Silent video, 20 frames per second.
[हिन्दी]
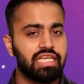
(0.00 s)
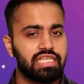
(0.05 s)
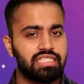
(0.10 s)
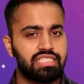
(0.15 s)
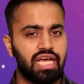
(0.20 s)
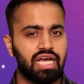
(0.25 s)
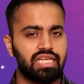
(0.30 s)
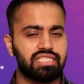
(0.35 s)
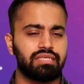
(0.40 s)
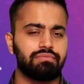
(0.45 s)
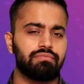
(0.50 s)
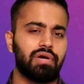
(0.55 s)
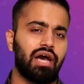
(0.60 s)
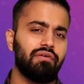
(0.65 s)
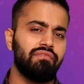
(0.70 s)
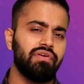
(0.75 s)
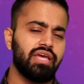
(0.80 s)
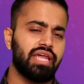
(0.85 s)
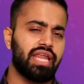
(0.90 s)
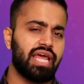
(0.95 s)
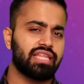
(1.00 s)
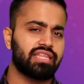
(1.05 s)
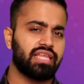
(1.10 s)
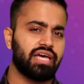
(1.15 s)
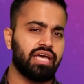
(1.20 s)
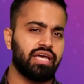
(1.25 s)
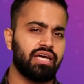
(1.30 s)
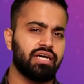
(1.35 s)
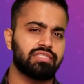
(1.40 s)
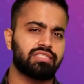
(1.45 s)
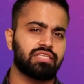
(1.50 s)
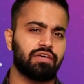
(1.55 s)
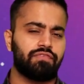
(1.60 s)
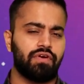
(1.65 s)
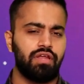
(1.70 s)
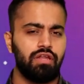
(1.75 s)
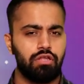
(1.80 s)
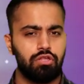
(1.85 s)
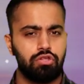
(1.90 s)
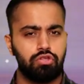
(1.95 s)
जहां जिम्बावे रहता है
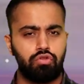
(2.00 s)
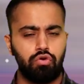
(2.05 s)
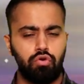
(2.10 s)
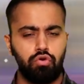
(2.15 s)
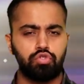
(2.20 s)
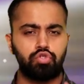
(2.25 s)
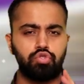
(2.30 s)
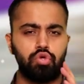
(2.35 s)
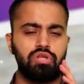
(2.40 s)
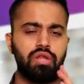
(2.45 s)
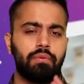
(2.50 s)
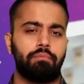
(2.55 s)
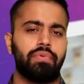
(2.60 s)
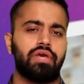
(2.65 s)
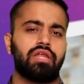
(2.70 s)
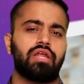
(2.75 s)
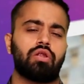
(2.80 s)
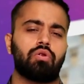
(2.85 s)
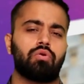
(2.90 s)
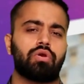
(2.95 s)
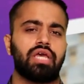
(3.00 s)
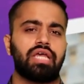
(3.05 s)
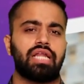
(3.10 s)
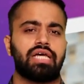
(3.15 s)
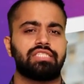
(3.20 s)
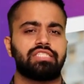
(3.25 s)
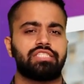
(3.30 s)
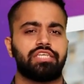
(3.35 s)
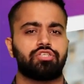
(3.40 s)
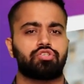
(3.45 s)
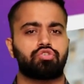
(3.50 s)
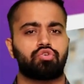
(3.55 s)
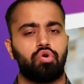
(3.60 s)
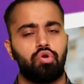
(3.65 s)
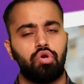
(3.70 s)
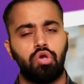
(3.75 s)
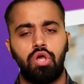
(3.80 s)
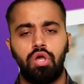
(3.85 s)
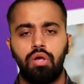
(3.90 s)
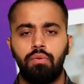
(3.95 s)
असफल 290 रनों के रन चेस को